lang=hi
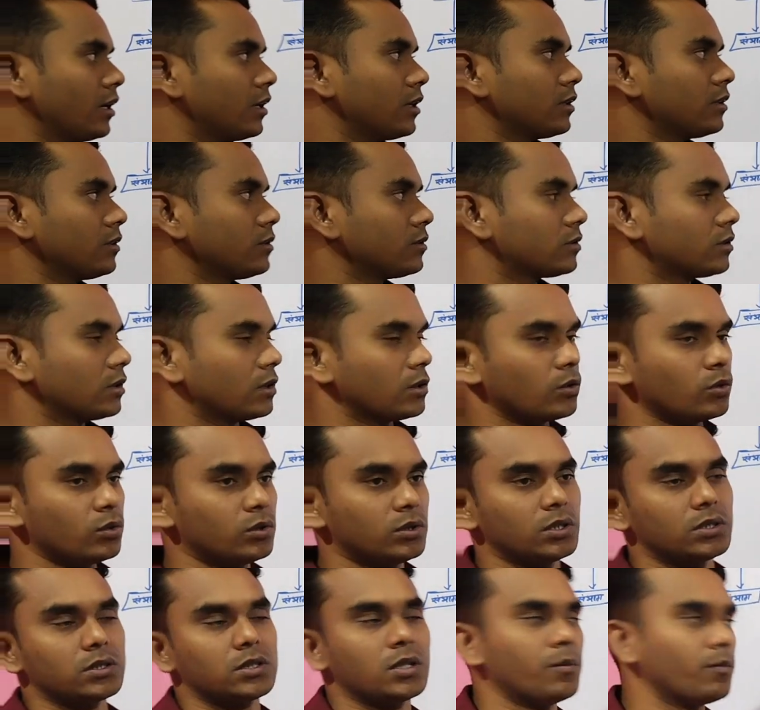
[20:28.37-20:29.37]
है
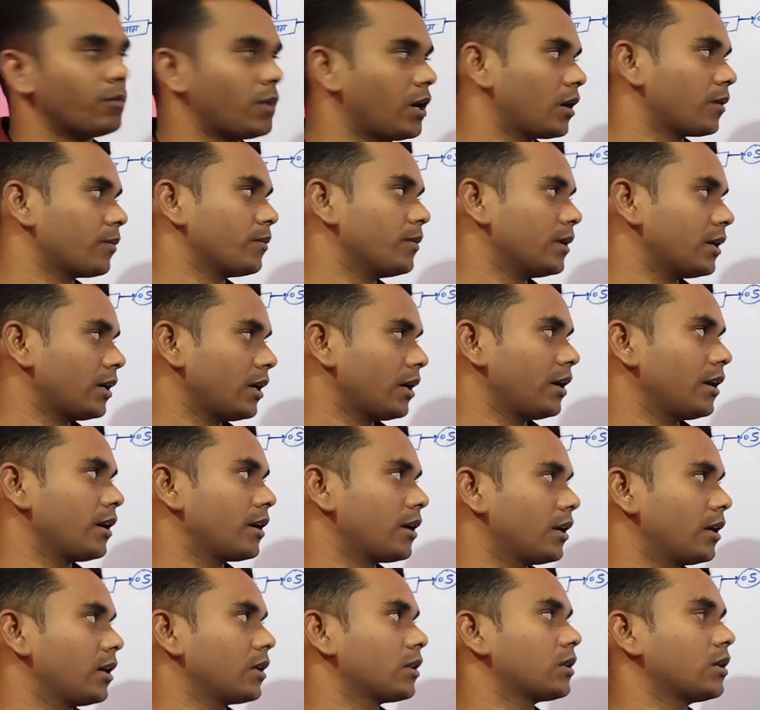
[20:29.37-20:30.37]
सरगुजा संभाग बनाया
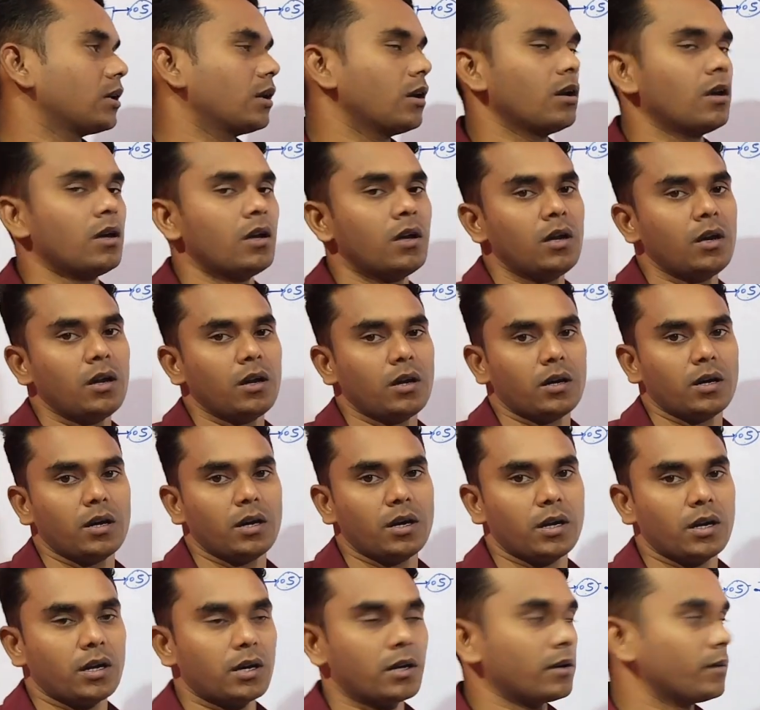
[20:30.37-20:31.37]
गया था
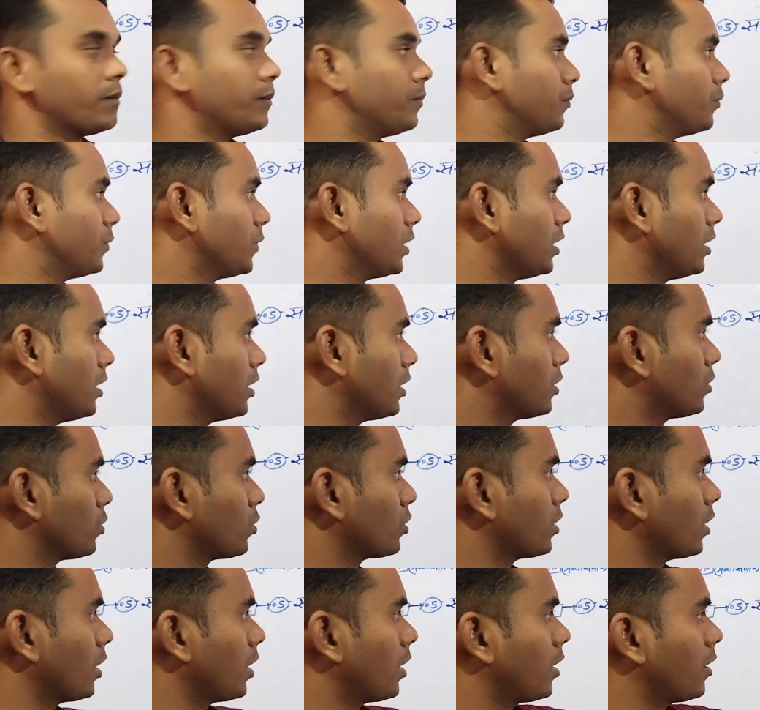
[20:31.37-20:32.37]
खैरा ये
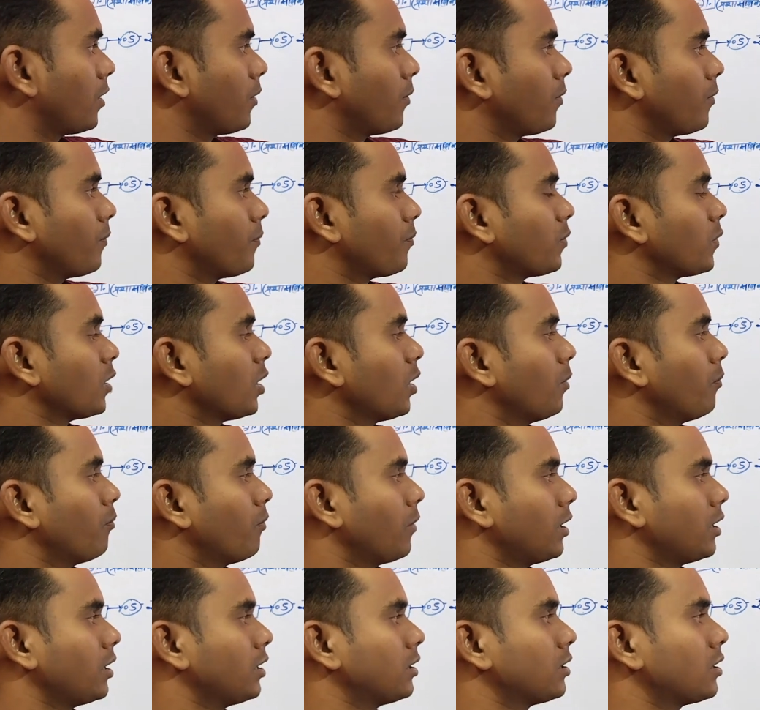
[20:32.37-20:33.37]
जो क्या है
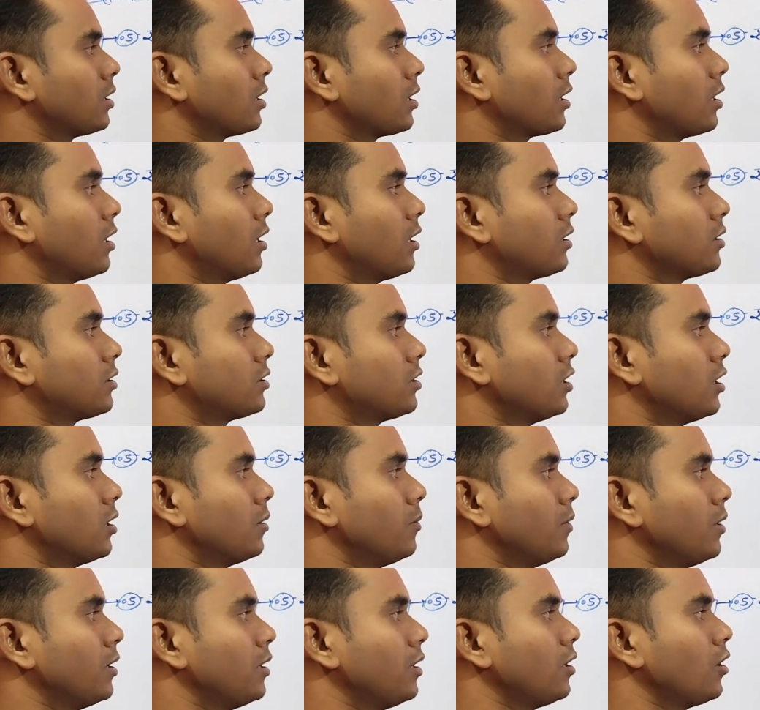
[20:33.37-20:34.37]
मनेन्द्रगढ़
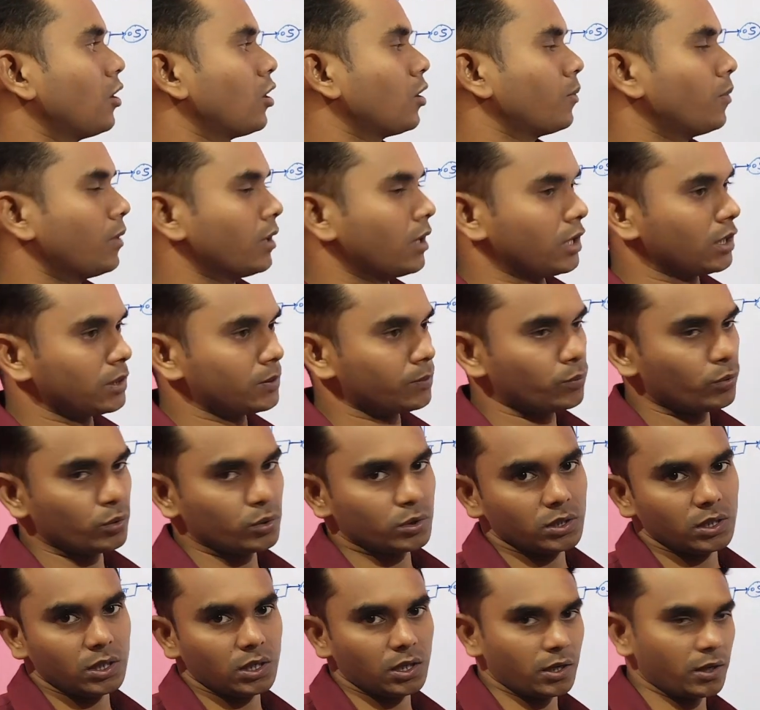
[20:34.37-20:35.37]
चिरमिरी और भरतपुर
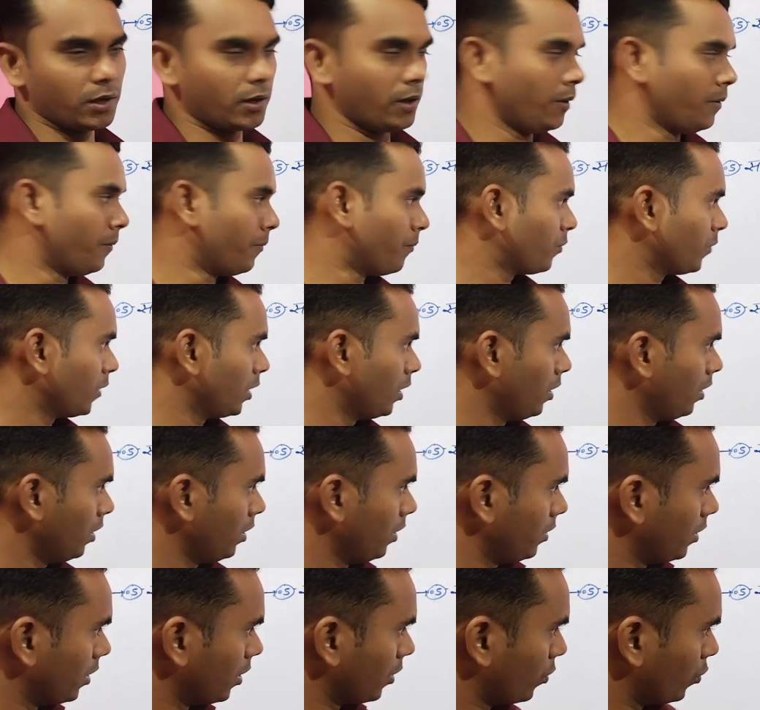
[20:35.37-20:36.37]
जिला है
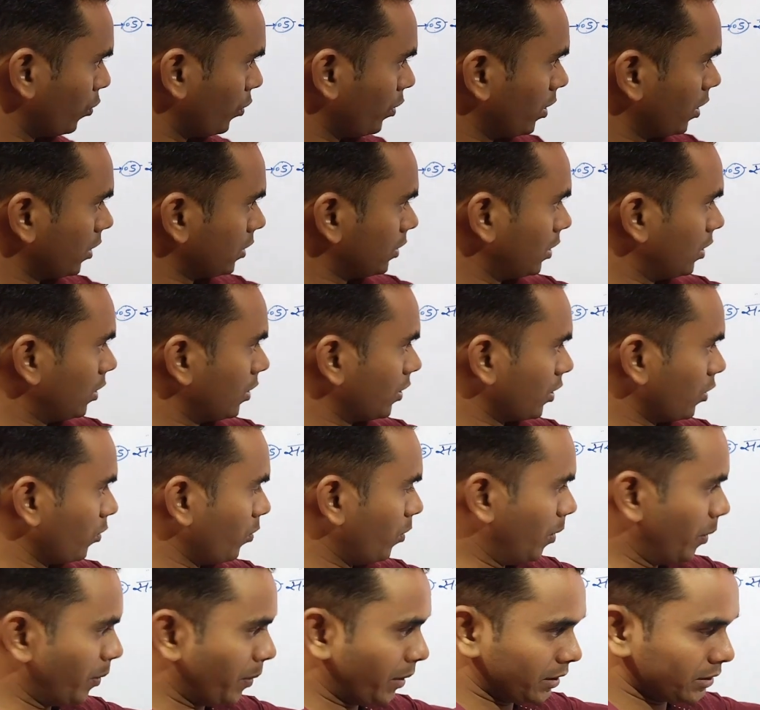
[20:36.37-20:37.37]
यह कोरिया जिले के
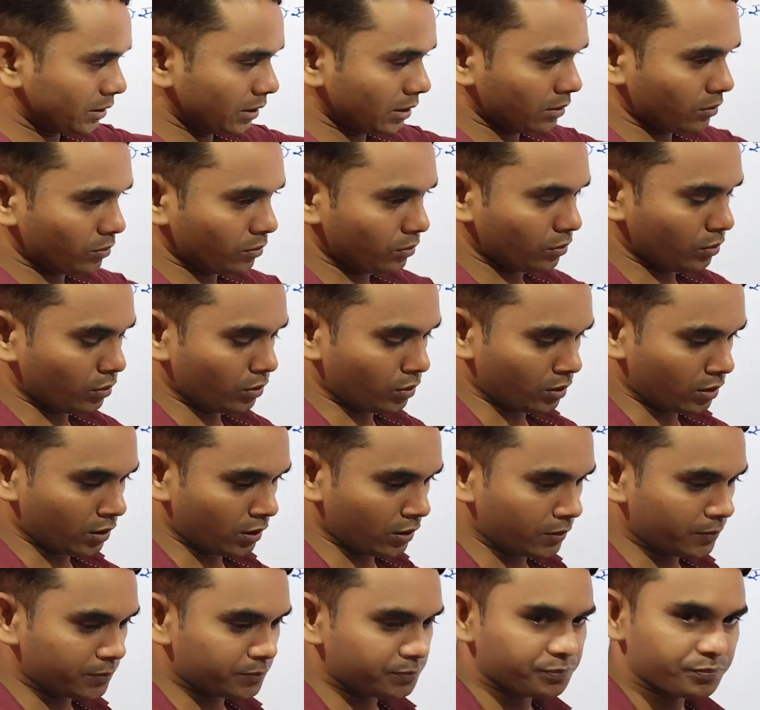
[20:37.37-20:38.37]
विभाजन
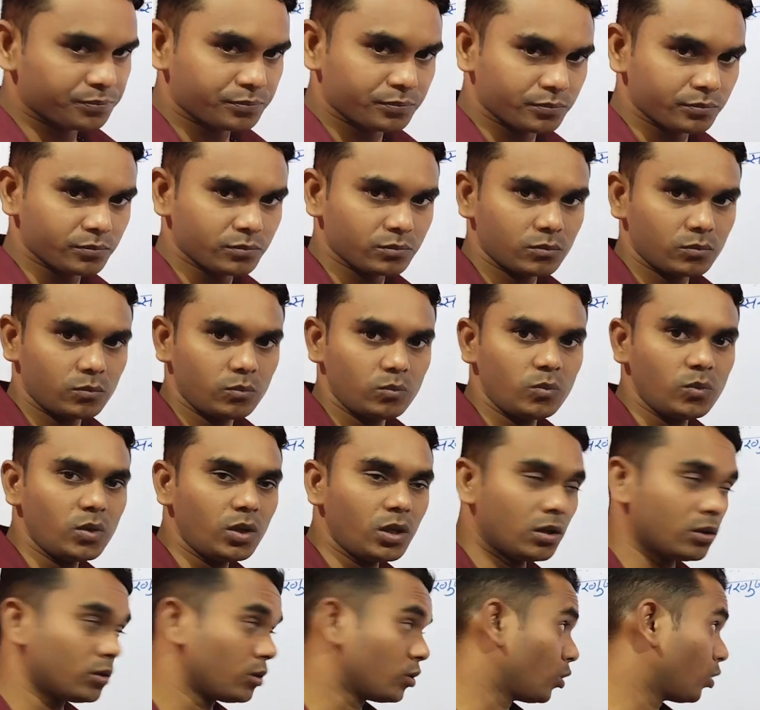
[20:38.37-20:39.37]
होकर
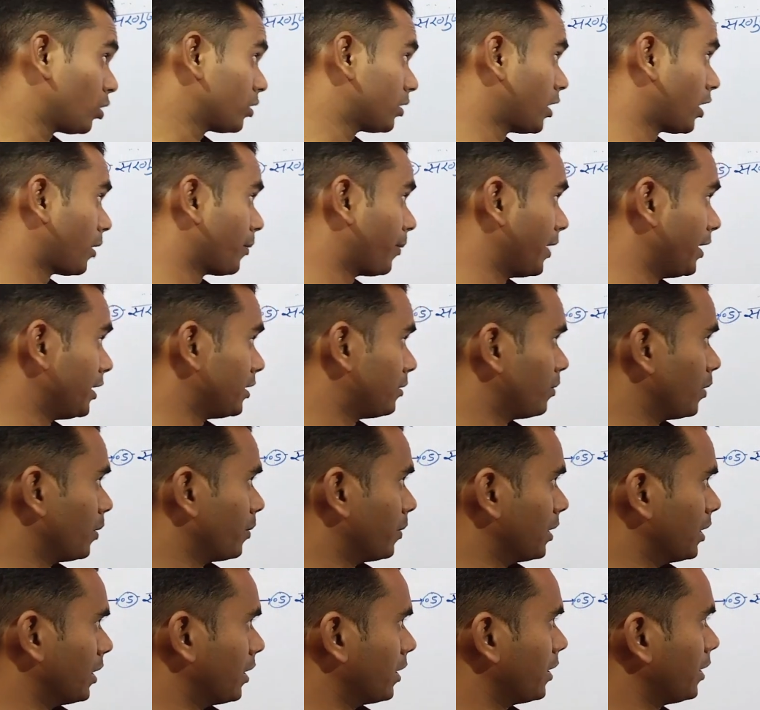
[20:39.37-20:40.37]
2022
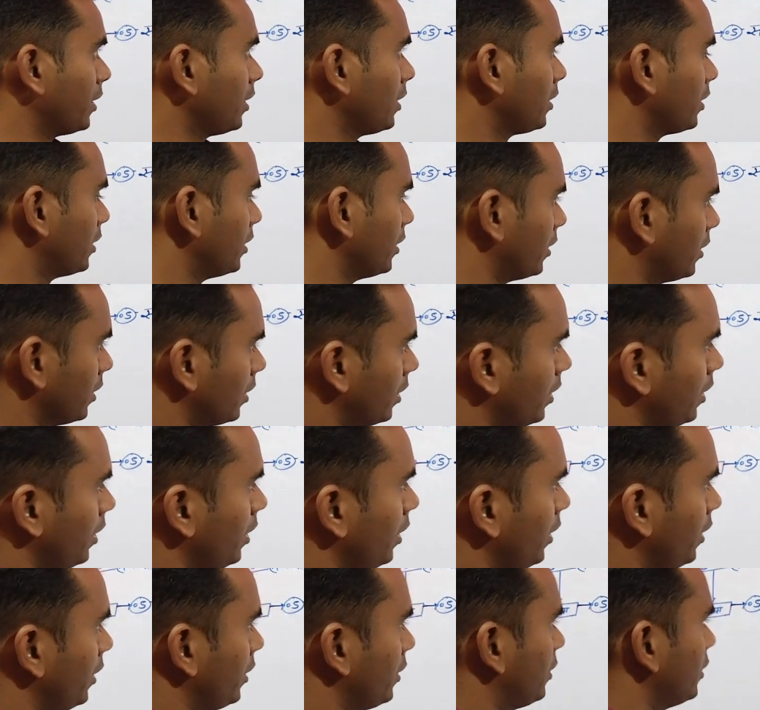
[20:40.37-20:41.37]
में बना है ठीक
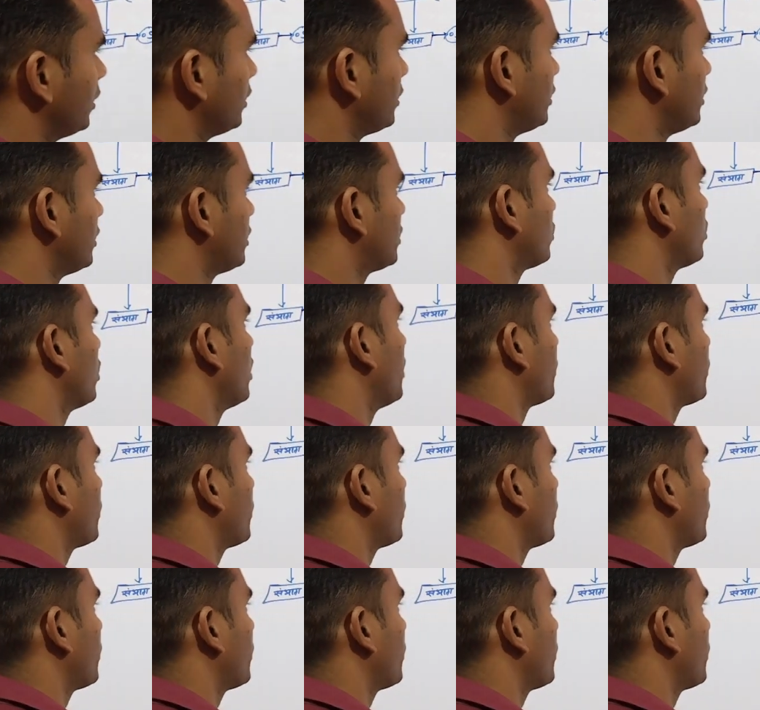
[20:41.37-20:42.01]
इतने चीज़ को